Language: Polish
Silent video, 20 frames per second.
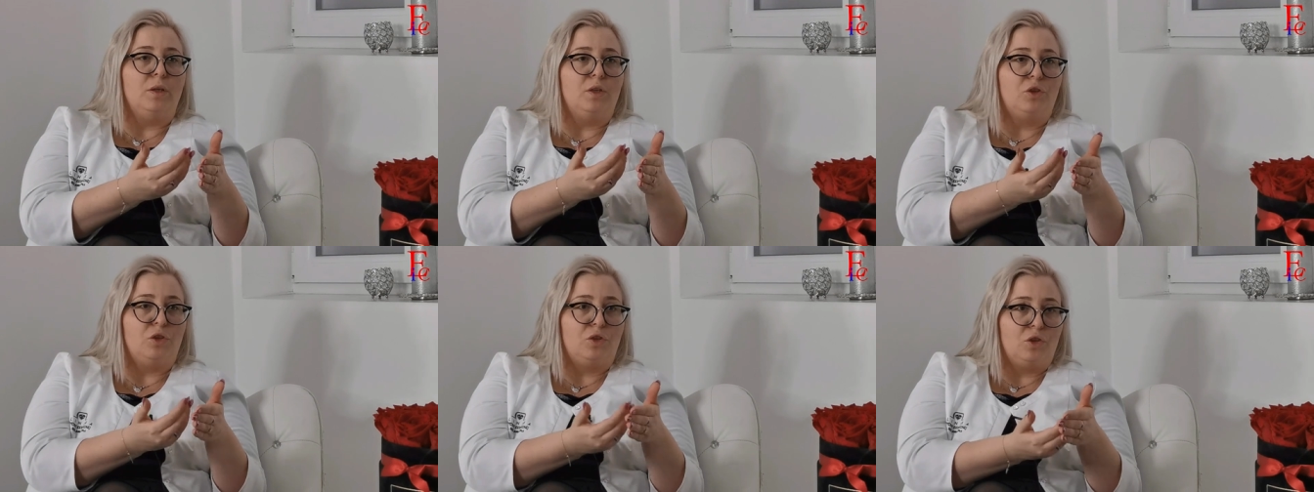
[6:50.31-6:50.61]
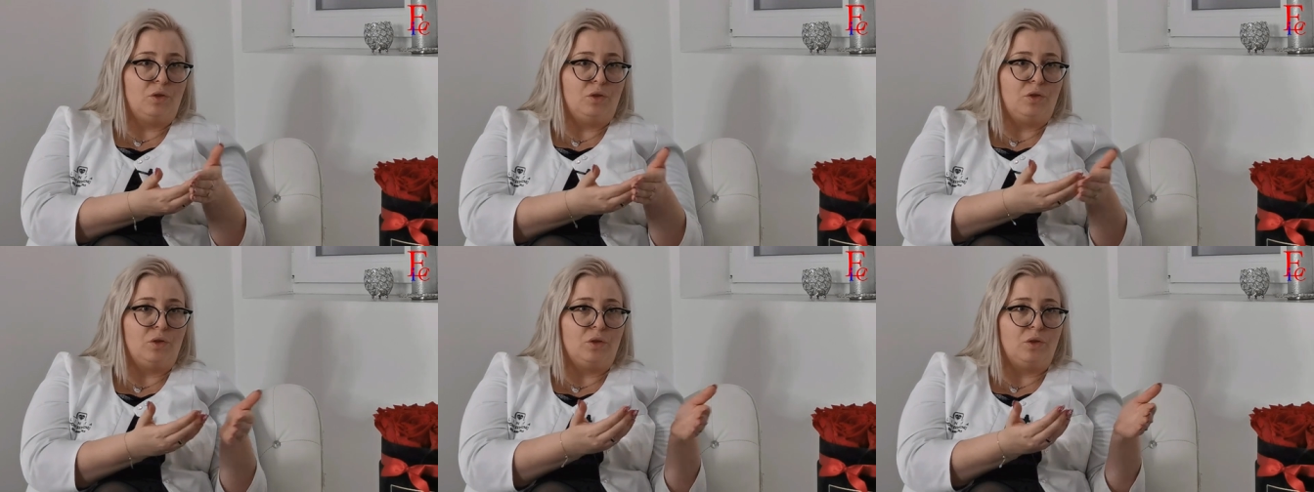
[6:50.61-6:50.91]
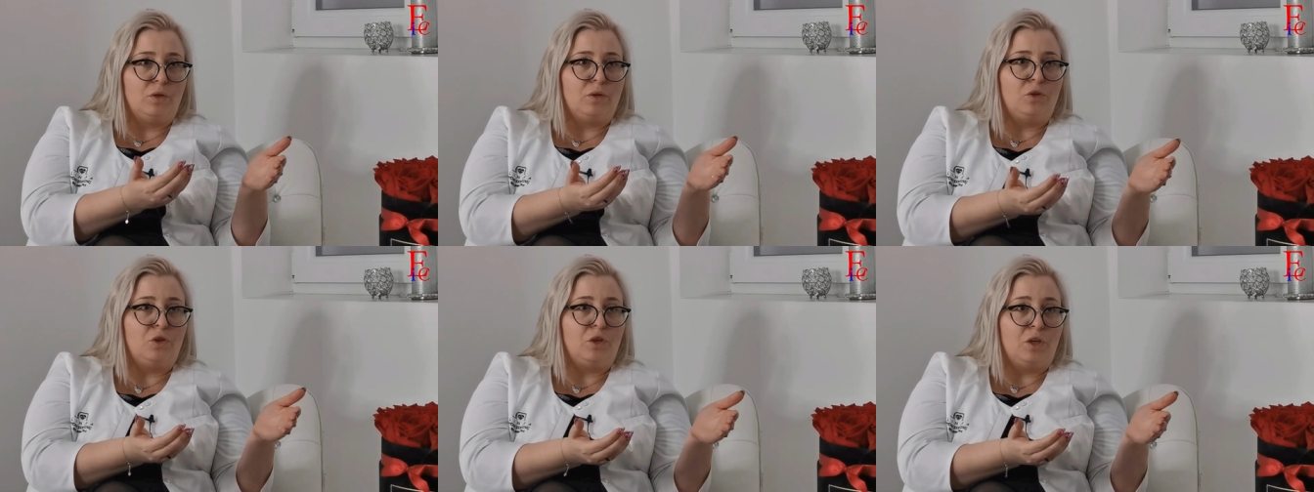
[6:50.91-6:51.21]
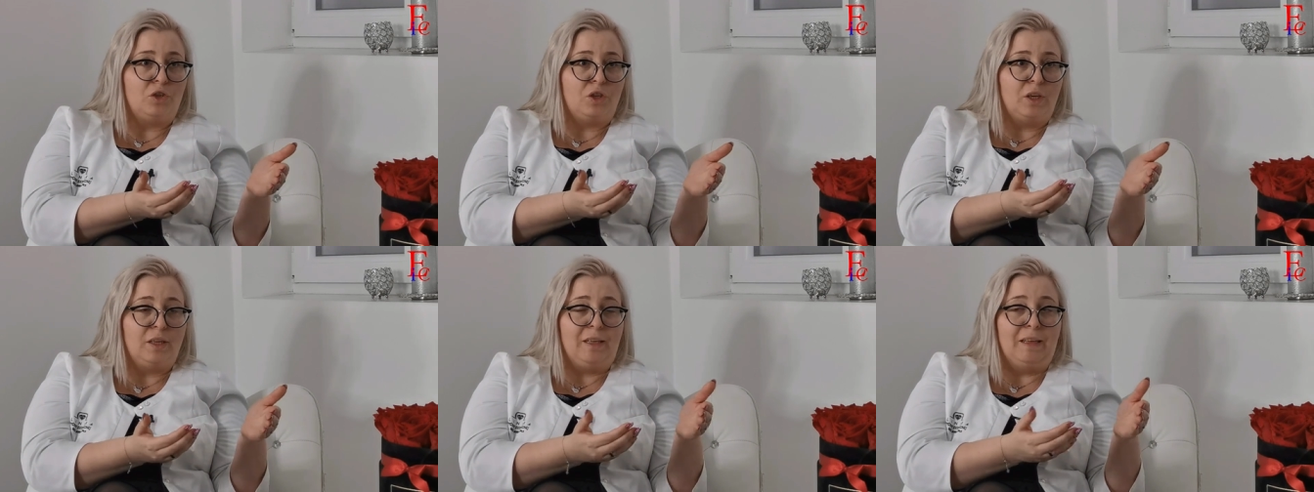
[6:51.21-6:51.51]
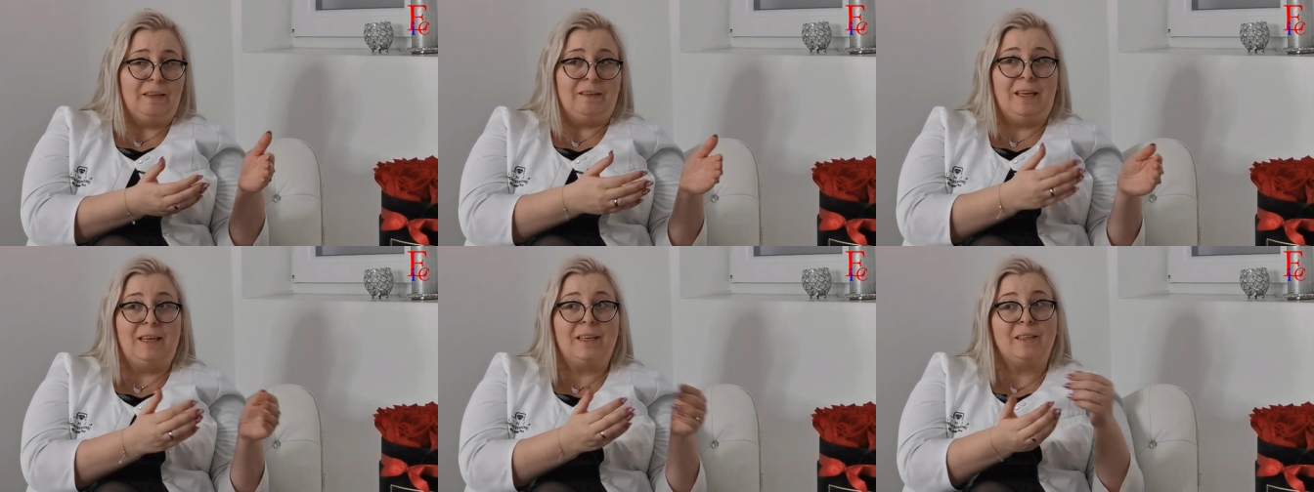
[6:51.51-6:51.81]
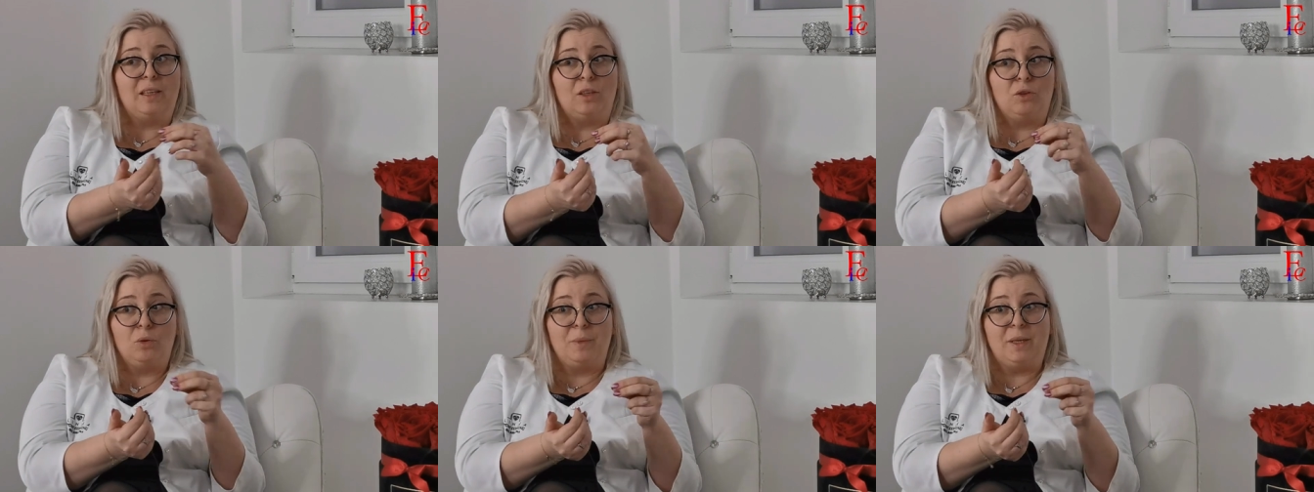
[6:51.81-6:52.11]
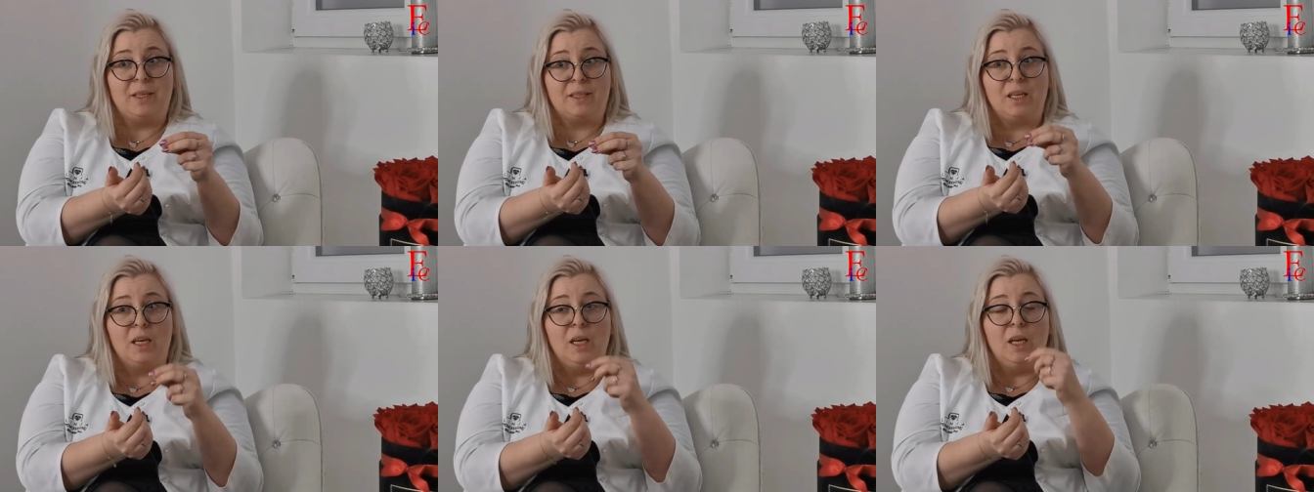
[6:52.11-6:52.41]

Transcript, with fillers: e, szerszenie. Tak? Natomiast